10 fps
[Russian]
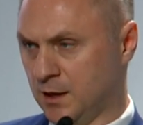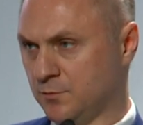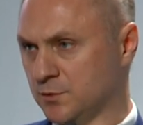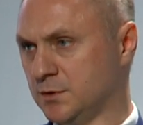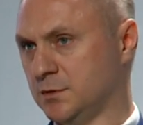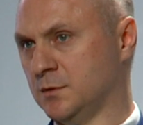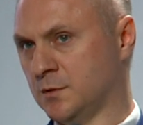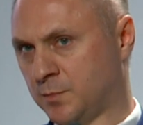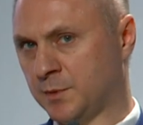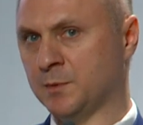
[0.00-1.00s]
И вот
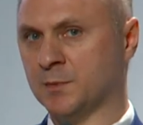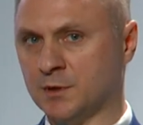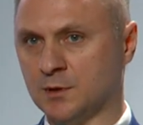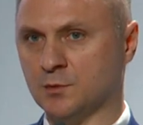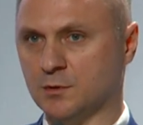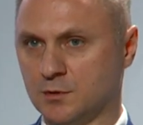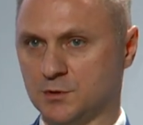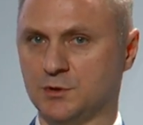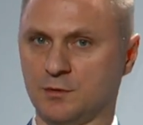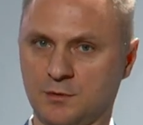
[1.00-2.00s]
а, помимо того,
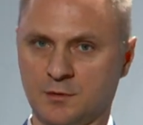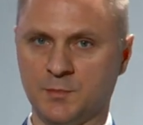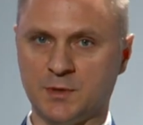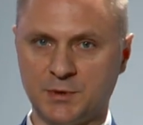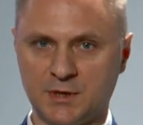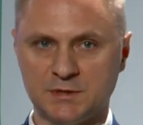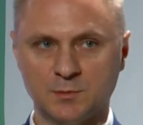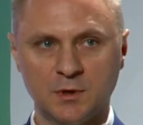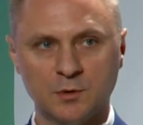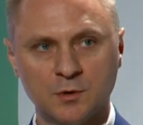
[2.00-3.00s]
что мероприятия
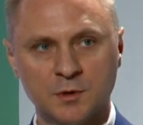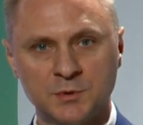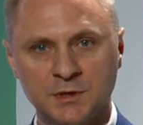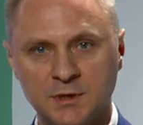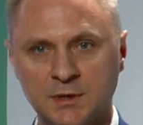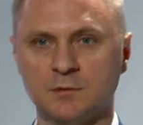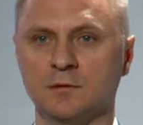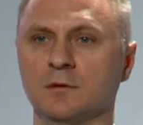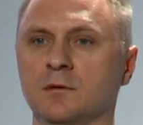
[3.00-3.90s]
были укрупнены,